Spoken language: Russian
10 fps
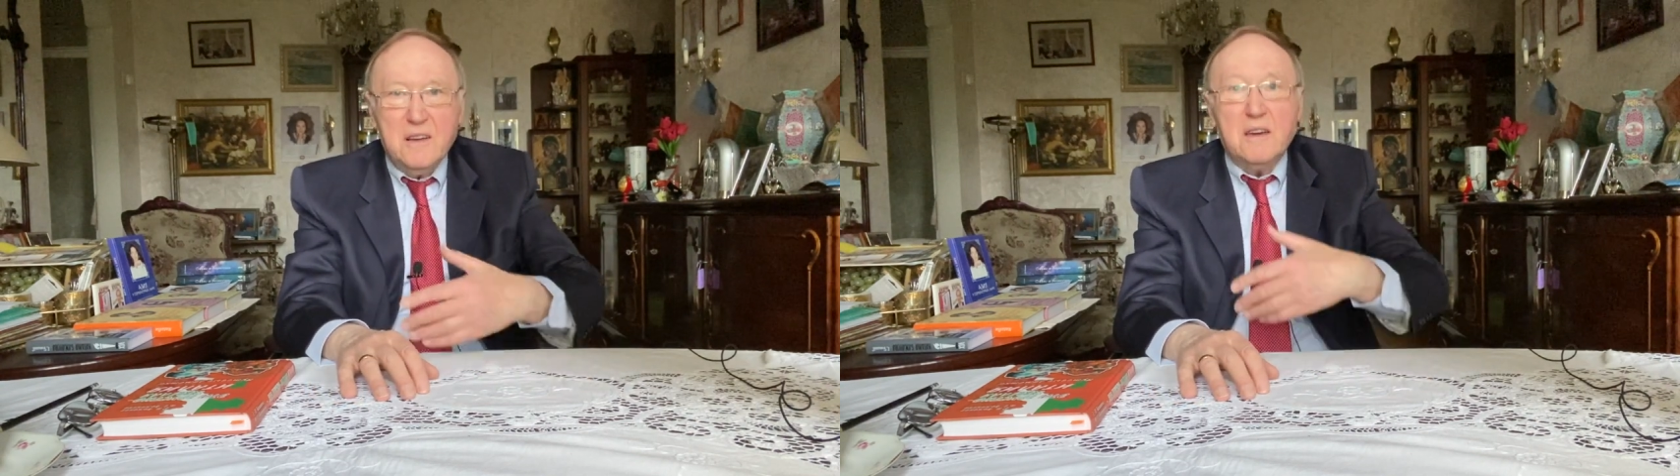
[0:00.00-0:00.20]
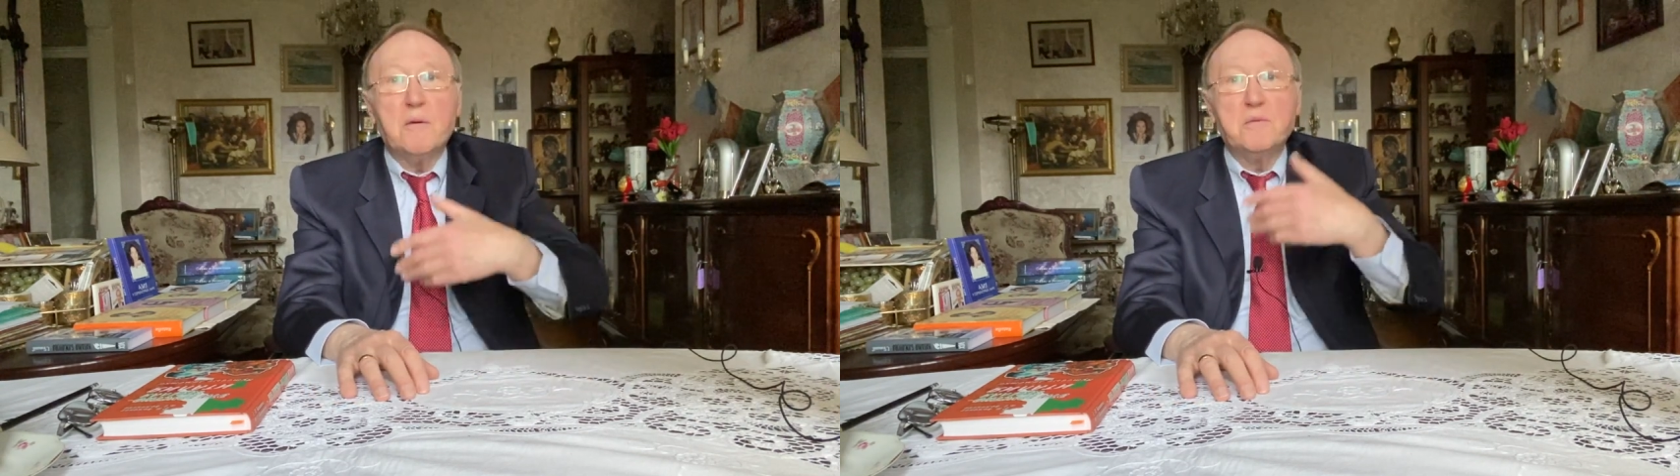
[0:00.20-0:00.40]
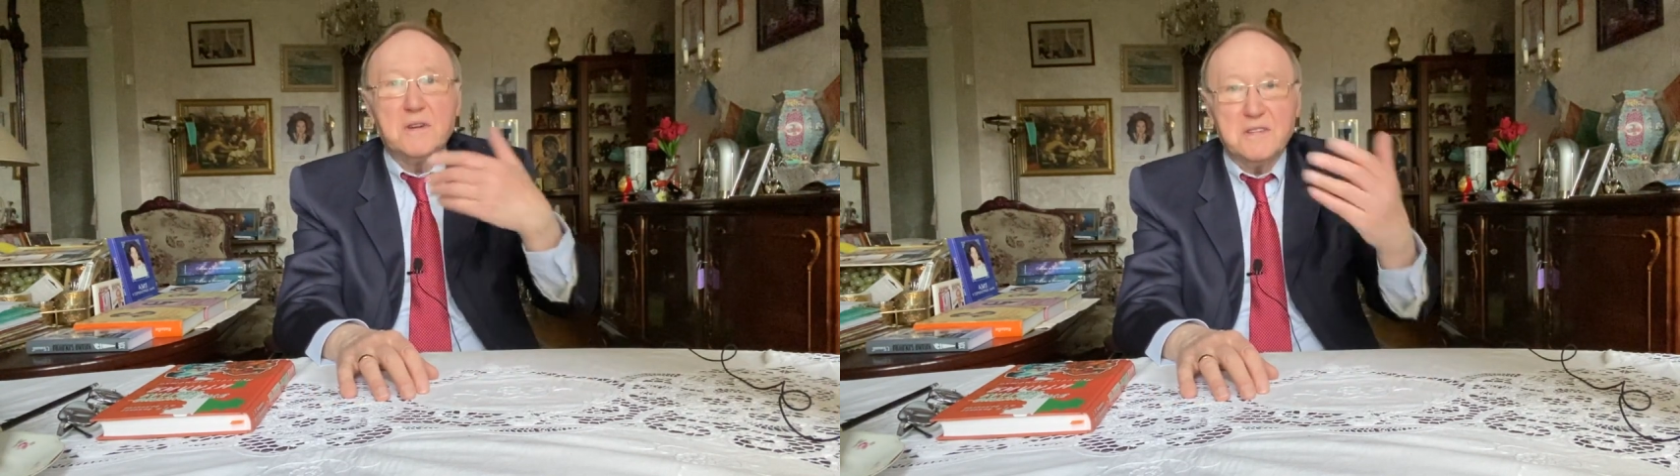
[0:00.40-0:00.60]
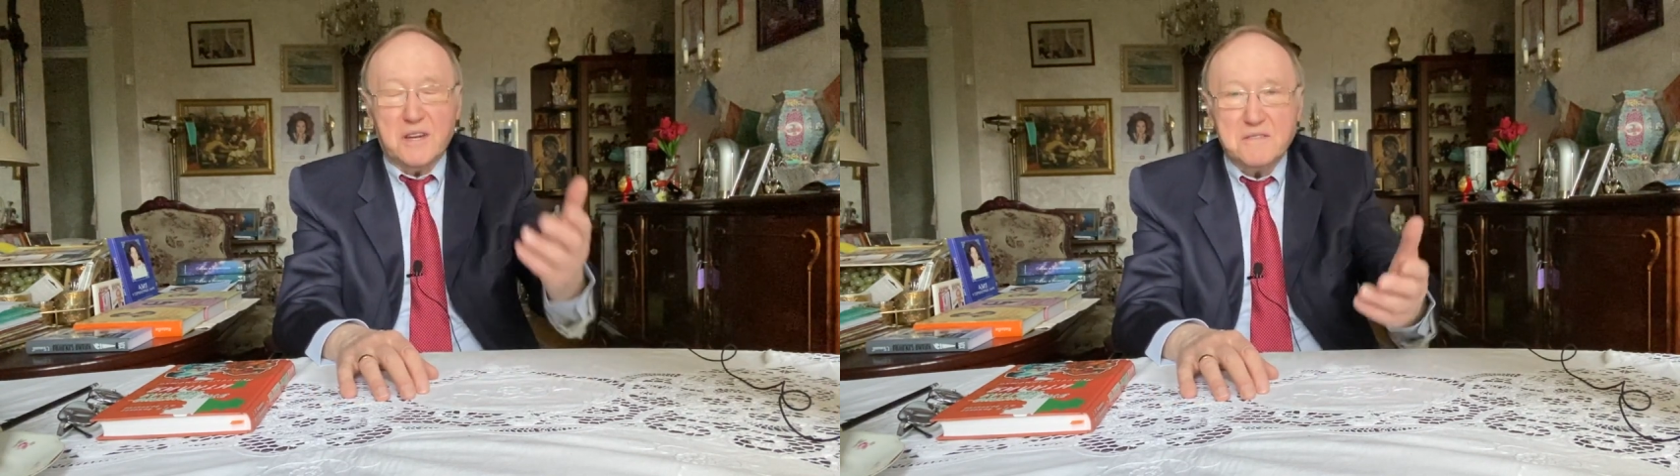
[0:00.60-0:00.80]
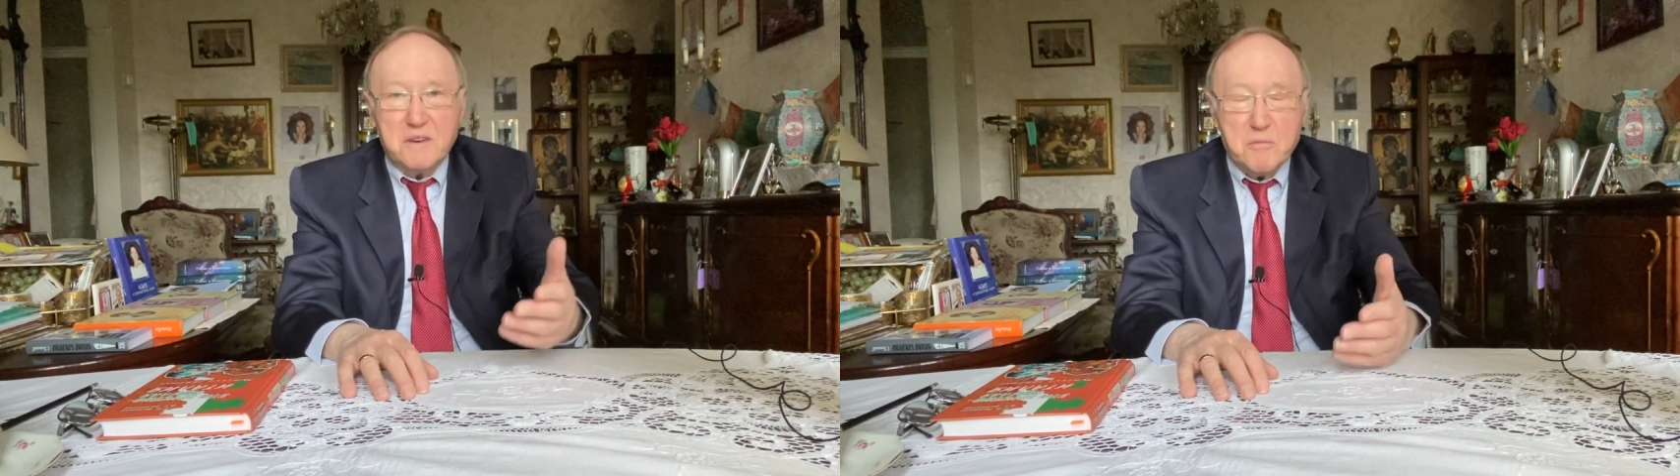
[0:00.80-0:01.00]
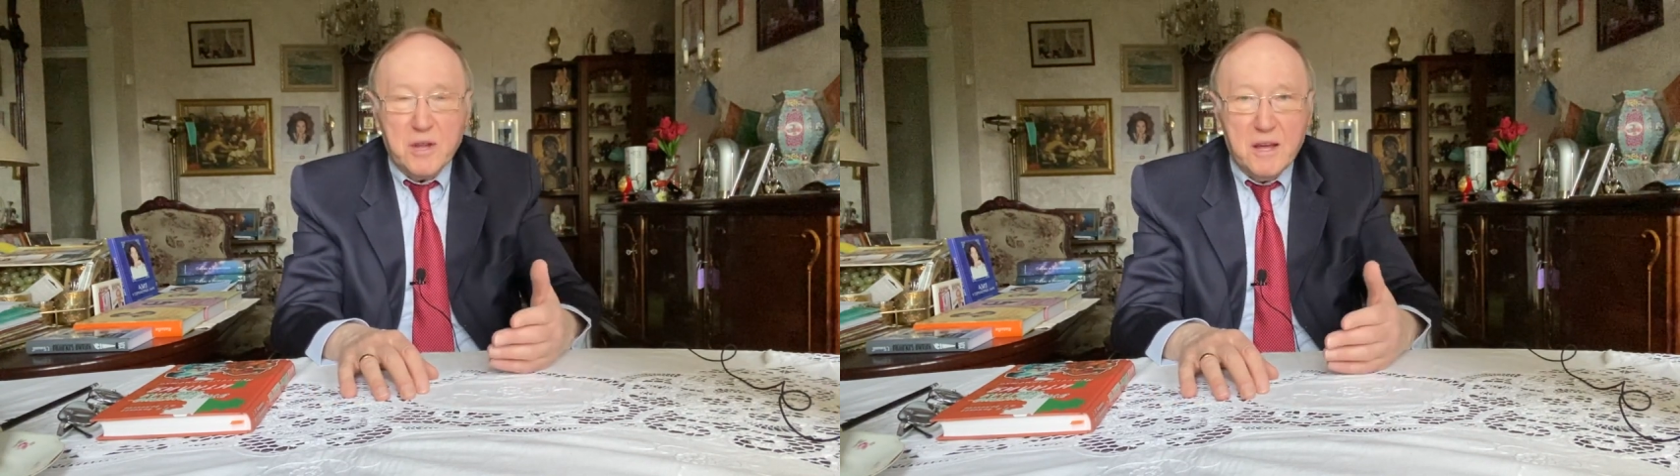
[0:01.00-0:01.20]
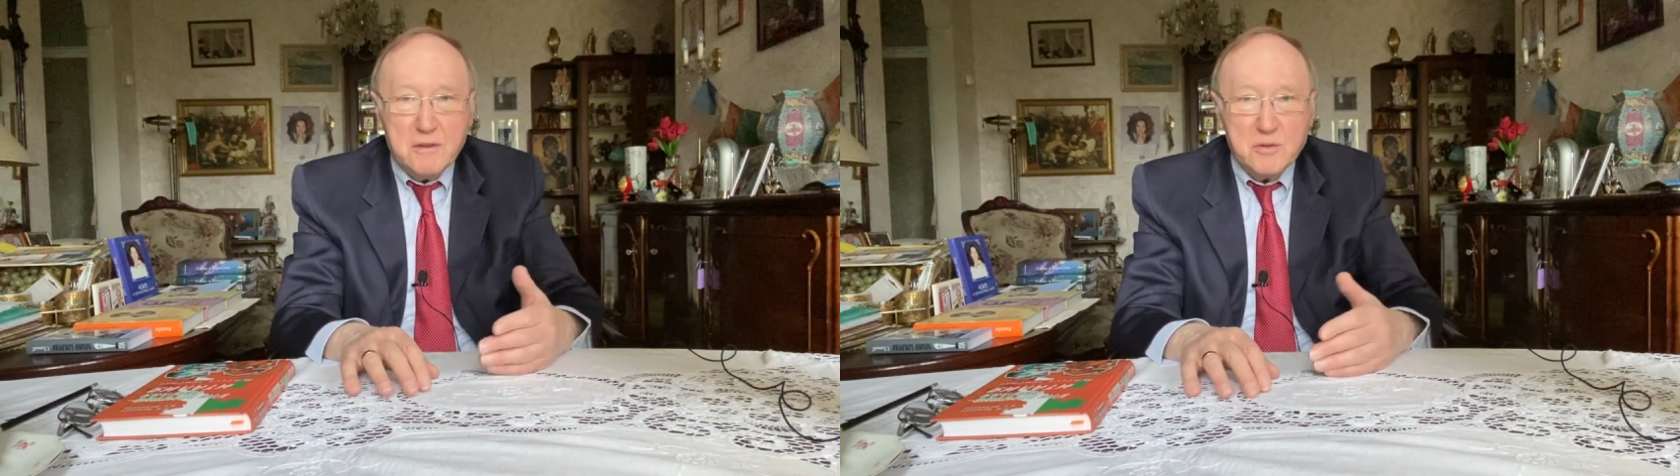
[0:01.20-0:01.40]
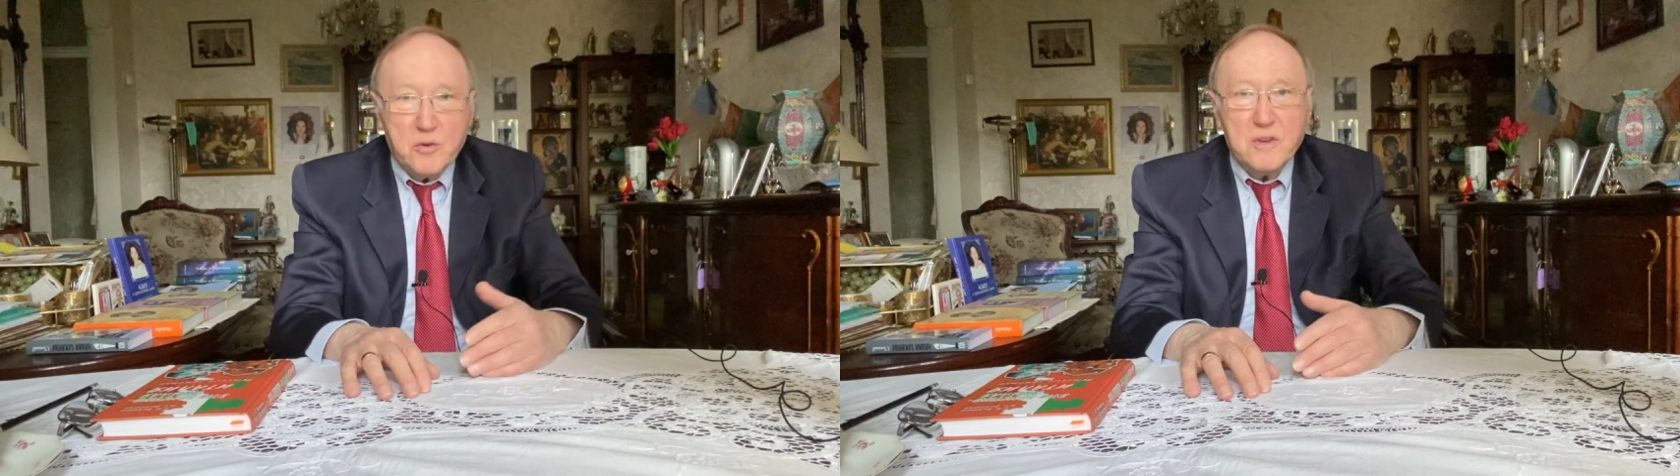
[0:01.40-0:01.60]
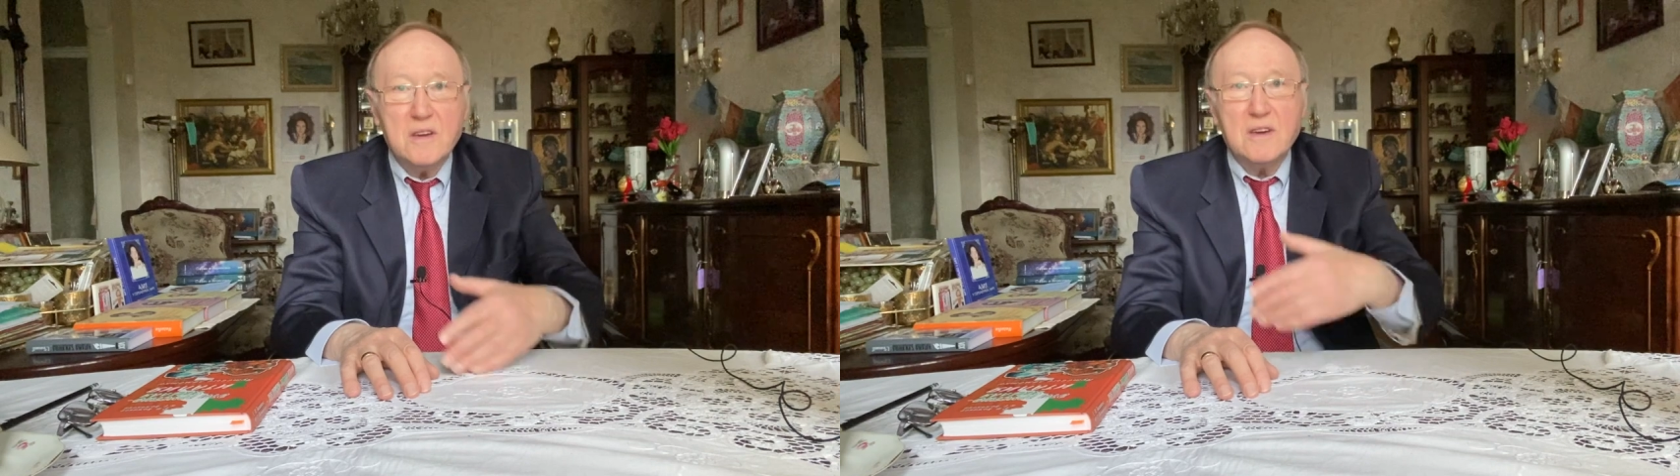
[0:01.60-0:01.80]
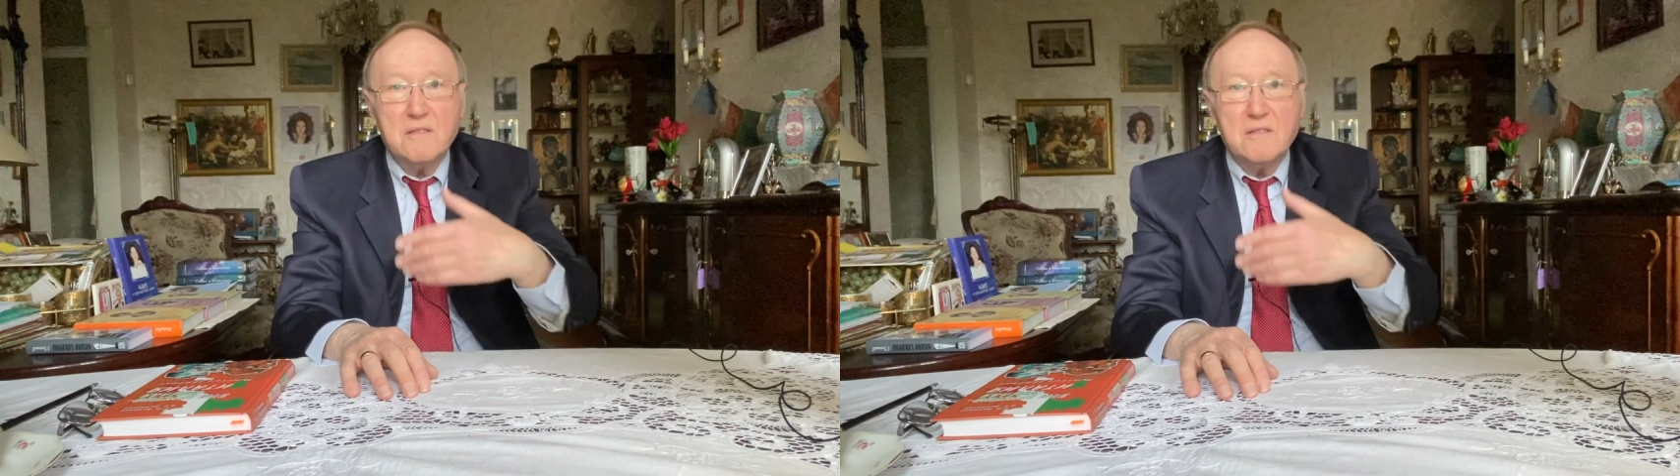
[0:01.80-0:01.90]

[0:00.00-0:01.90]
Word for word: и вообще сейчас времена другие.